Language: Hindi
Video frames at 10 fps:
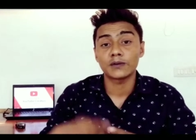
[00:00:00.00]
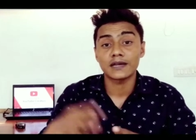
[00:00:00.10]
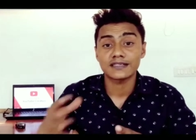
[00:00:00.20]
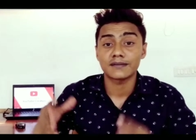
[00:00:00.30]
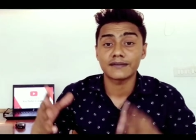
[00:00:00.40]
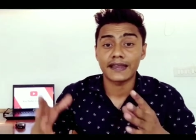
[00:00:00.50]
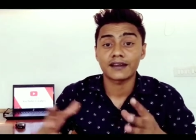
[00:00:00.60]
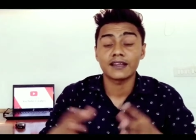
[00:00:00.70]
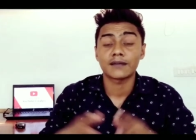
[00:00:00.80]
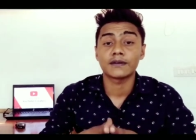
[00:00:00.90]
बाद वहीं से हम
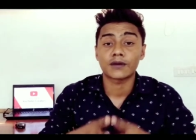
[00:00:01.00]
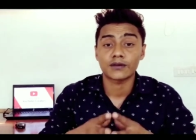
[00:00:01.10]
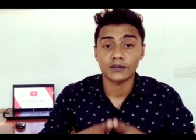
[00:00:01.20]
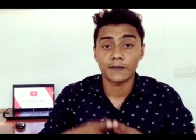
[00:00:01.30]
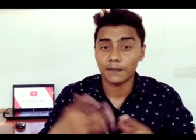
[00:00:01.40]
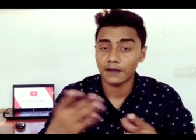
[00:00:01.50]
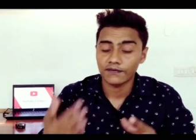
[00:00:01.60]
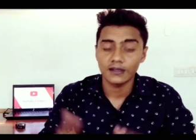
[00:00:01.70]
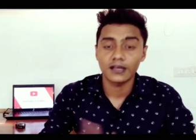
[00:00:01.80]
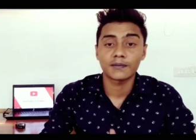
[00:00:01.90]
डायरेक्टली अपने व्हाट्सअप पे अपना
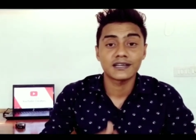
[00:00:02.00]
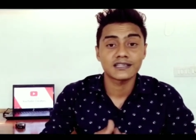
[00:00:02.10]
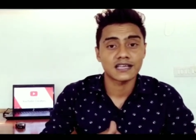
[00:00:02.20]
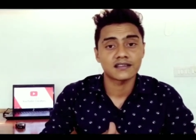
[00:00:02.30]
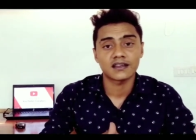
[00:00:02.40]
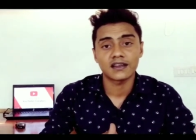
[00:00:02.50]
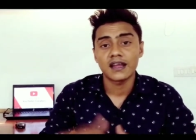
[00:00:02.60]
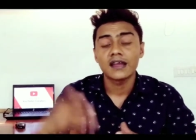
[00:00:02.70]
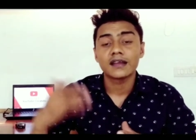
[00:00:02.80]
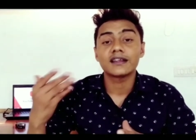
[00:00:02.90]
फिंगरप्रिंट सेंसर
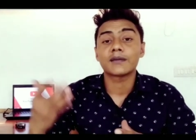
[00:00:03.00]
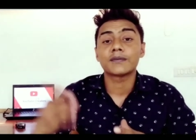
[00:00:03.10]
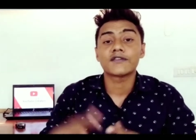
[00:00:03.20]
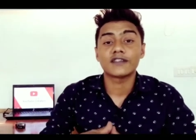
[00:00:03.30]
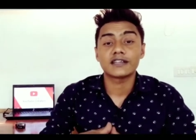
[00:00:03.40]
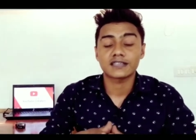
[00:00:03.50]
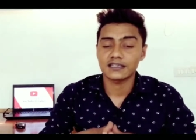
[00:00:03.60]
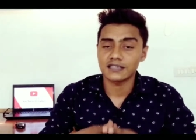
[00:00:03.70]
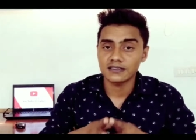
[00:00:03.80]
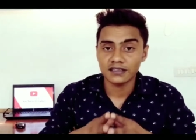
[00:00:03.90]
या अपना फेस
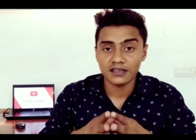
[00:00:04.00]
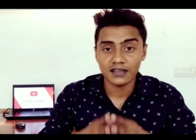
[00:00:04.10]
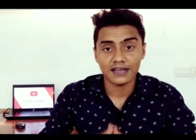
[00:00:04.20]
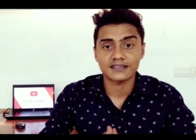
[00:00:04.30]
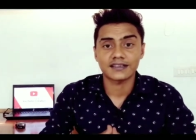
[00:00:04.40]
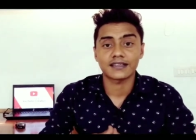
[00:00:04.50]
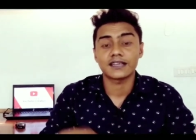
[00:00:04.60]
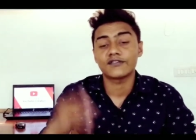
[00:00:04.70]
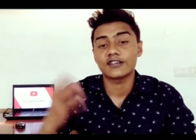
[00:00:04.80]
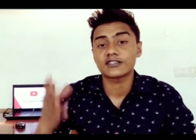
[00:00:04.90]
का सेंसर लगा सकते
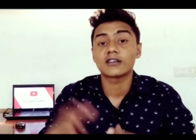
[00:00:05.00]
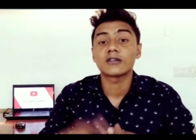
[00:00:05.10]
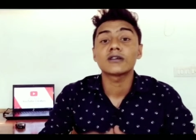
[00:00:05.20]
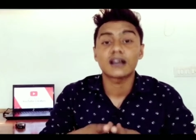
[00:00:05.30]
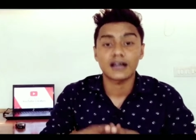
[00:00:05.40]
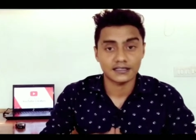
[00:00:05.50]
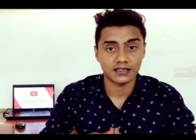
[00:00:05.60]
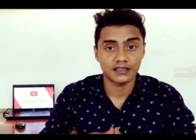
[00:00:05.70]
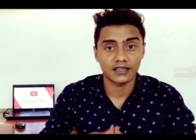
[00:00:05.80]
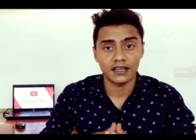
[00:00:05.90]
हैं इनिशिएशन लॉक लगा
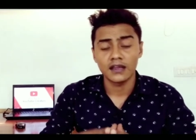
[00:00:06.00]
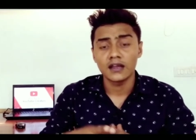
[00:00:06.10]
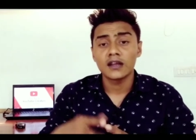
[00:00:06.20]
सकते हैं